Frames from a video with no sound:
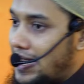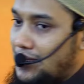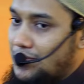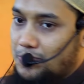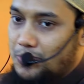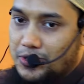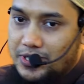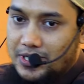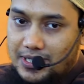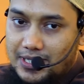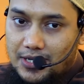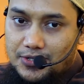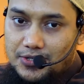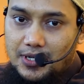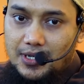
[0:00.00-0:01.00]
একজন বলছেন
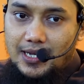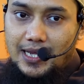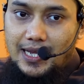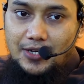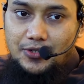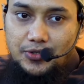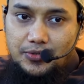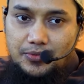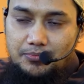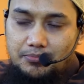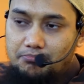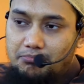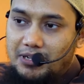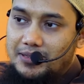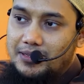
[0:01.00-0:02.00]
ইয়ারসাল্লাহ একজন
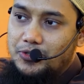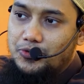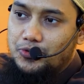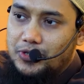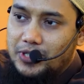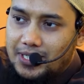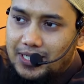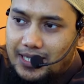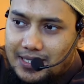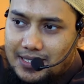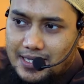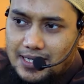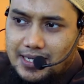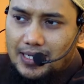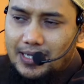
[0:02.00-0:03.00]
ব্যক্তি যুদ্ধে গিয়েছে